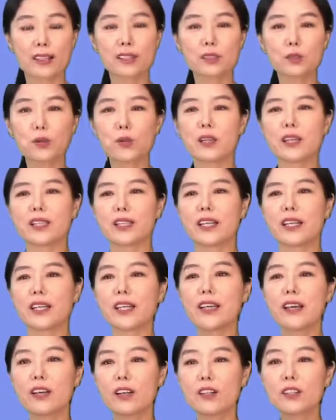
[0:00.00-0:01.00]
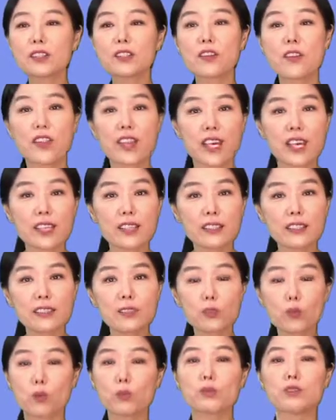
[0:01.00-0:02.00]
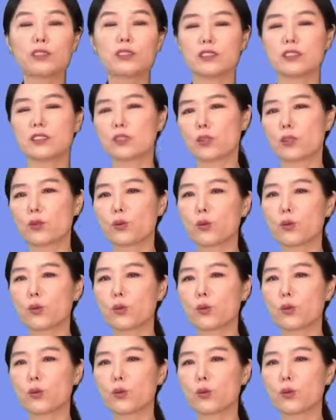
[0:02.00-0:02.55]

그동안에 여기서 they는 동물들이죠.